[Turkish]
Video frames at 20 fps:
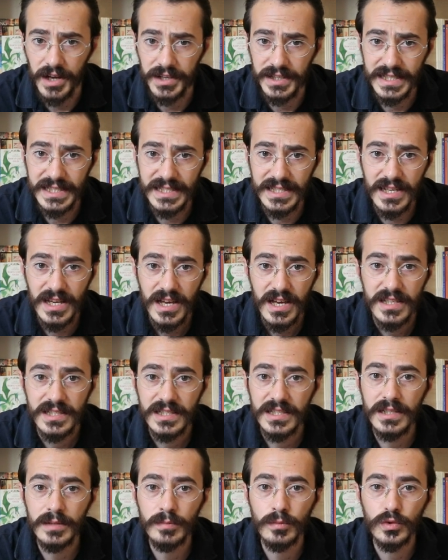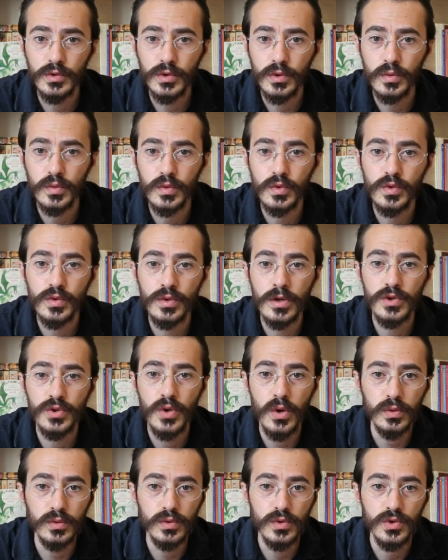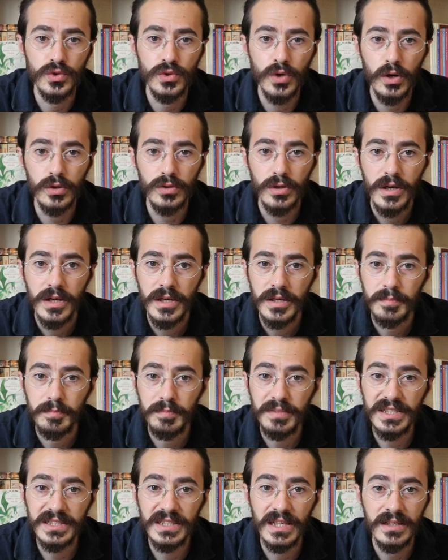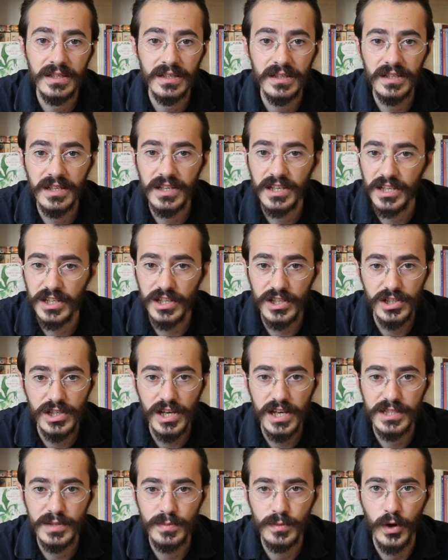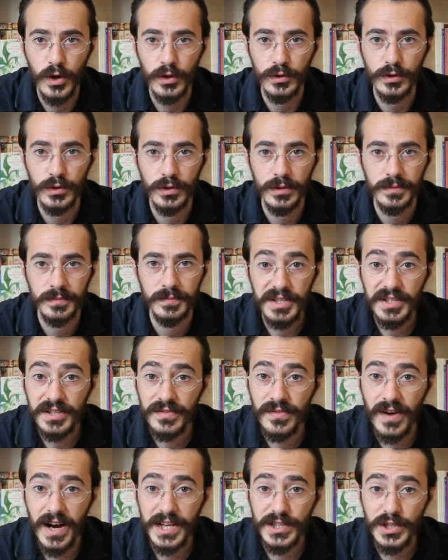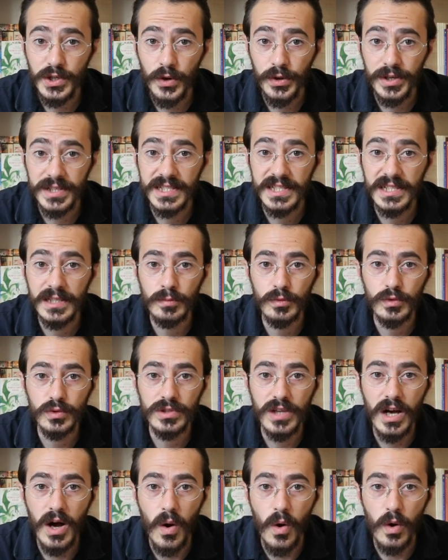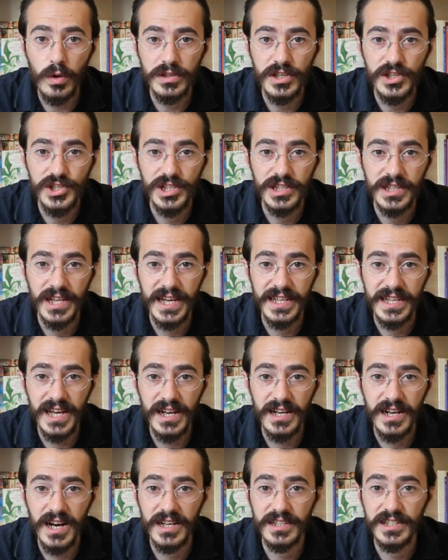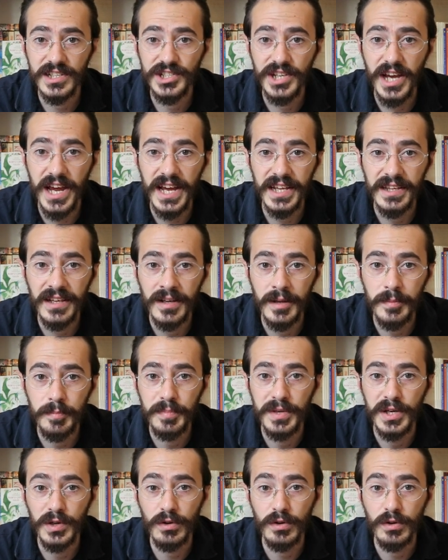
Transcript: Annesi Sigmund'un üstüne çok düşüyor bir dediğini iki etmiyordu. Bir rivayete göre Sigmund daha 10 yaşındayken kardeşi Anna'nın